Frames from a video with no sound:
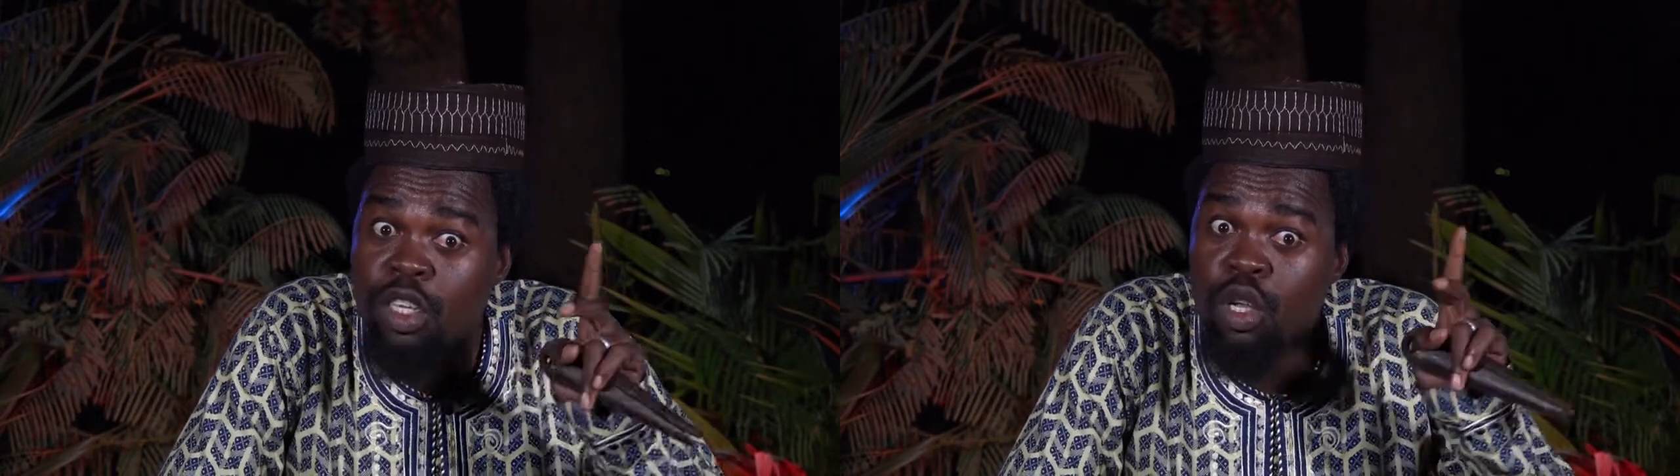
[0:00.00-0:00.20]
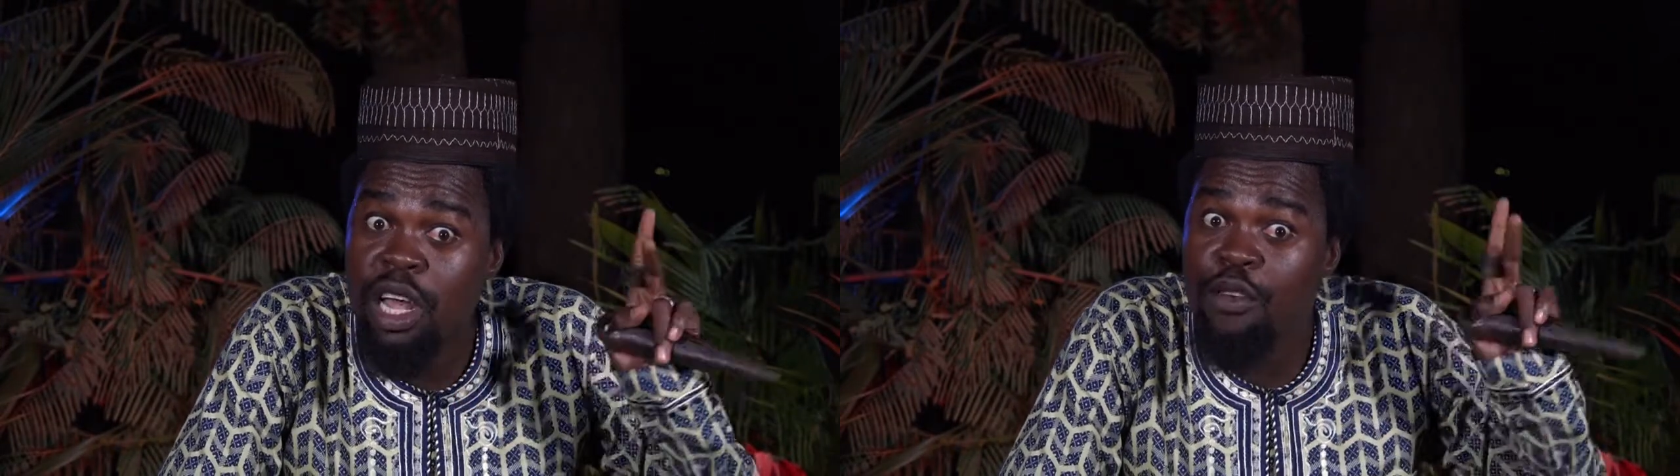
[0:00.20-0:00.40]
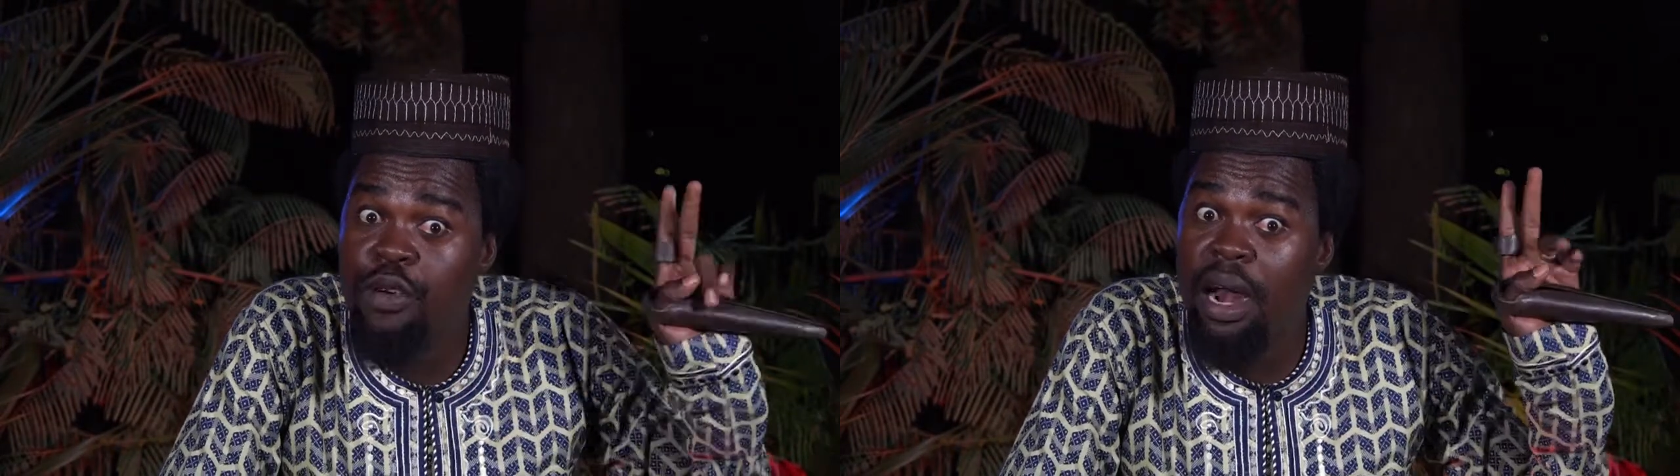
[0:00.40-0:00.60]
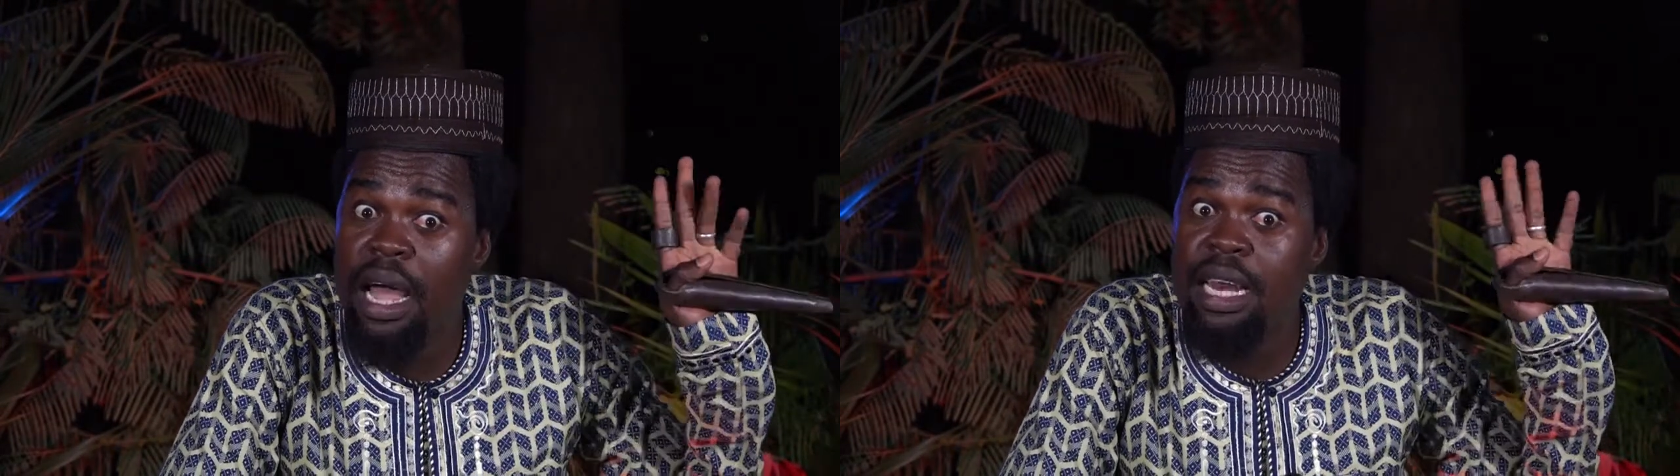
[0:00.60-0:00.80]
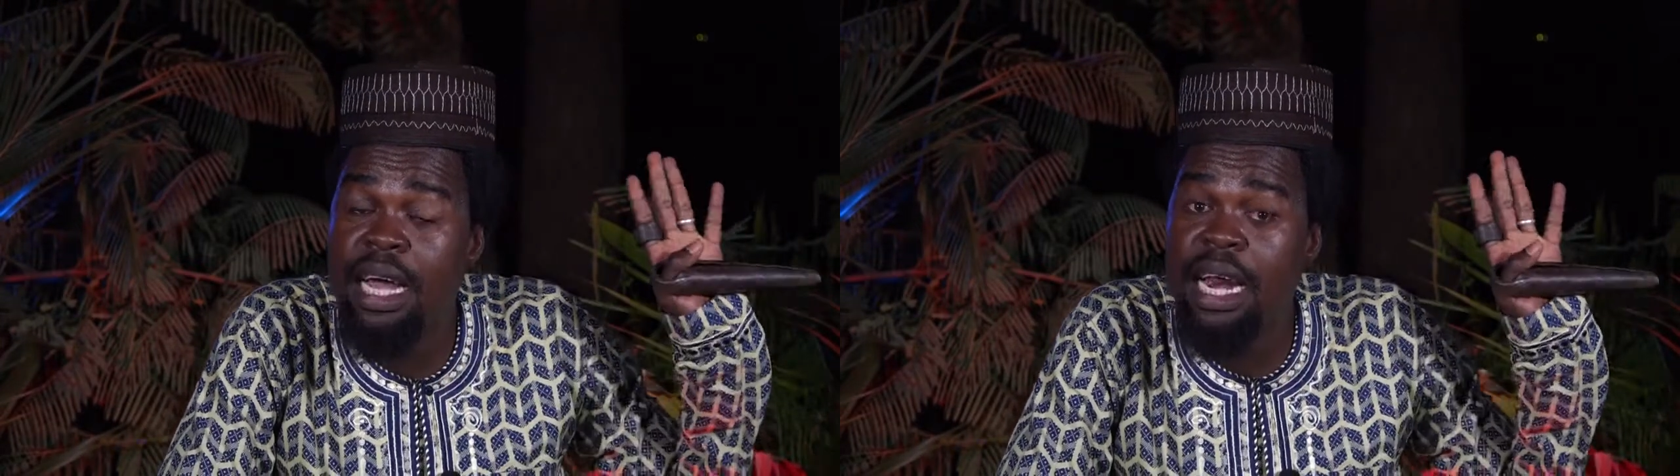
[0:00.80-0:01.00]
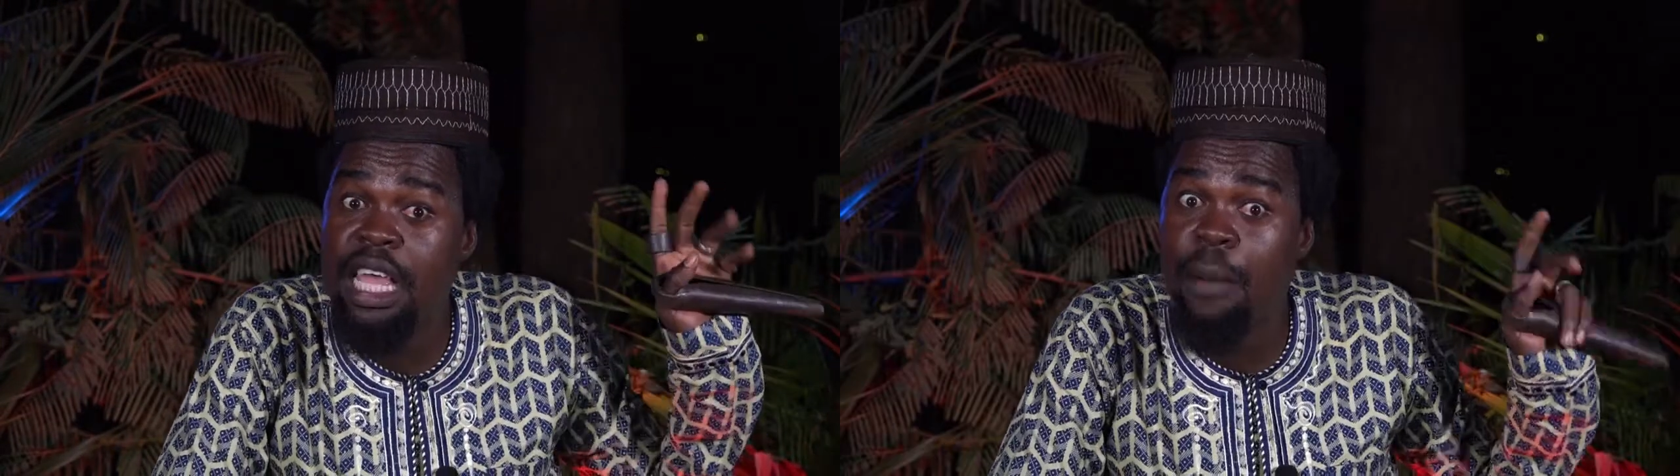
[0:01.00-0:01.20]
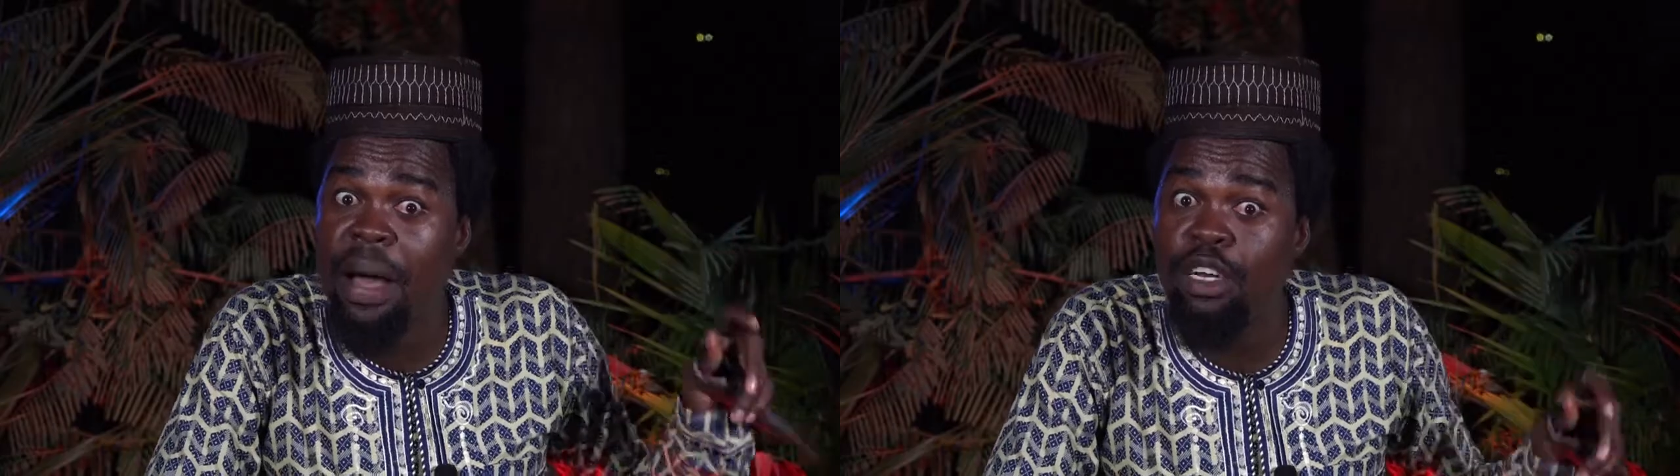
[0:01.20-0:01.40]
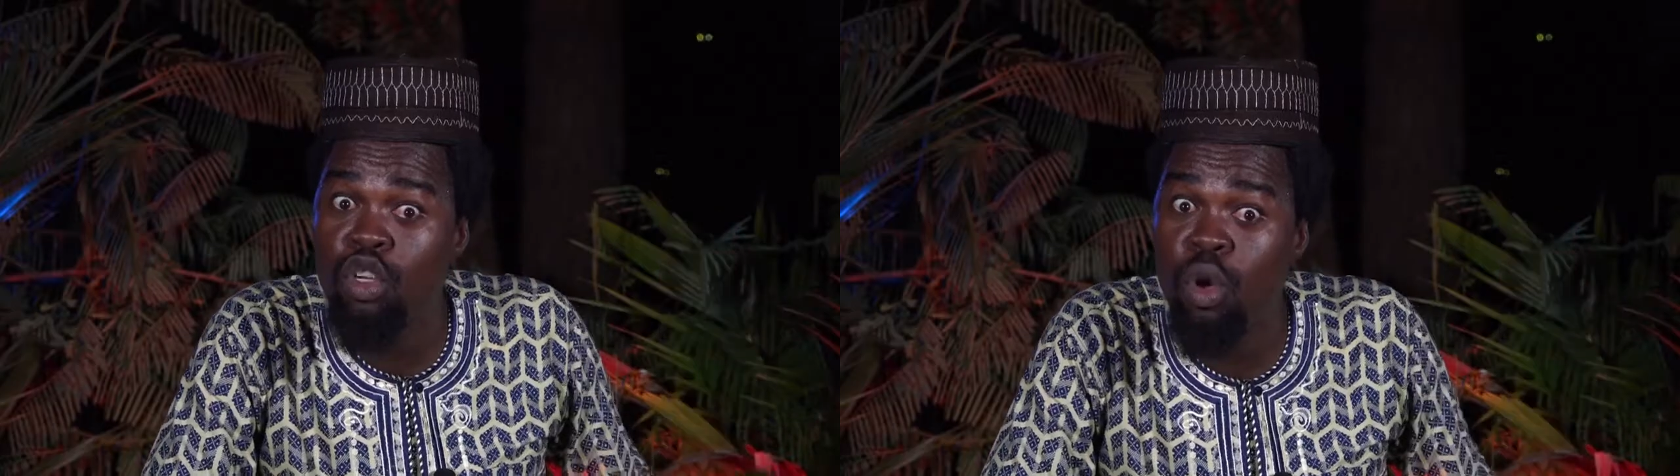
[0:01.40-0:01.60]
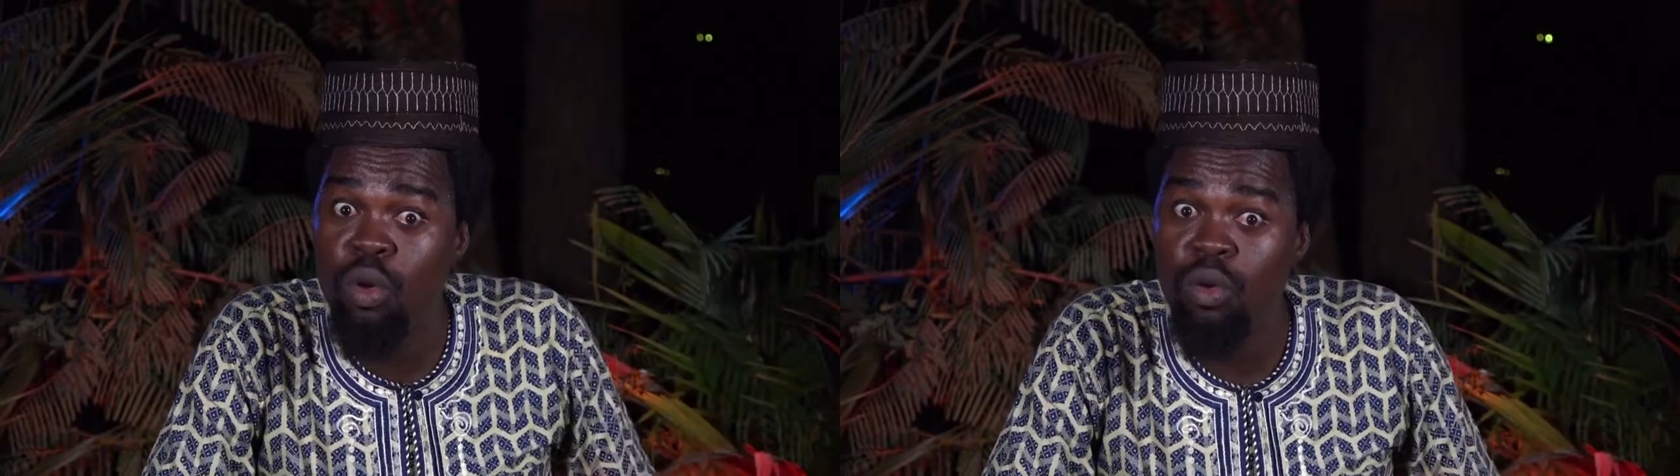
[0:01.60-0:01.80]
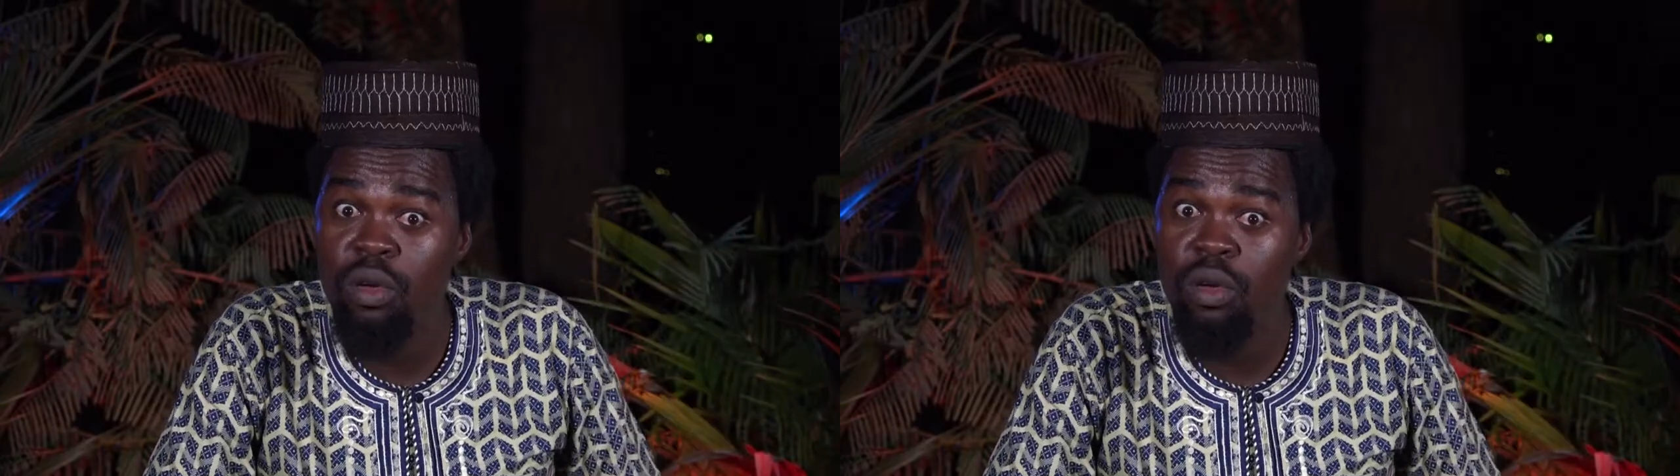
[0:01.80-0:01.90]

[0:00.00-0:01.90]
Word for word: cet enfant-là, il ne craignait pas Dieu.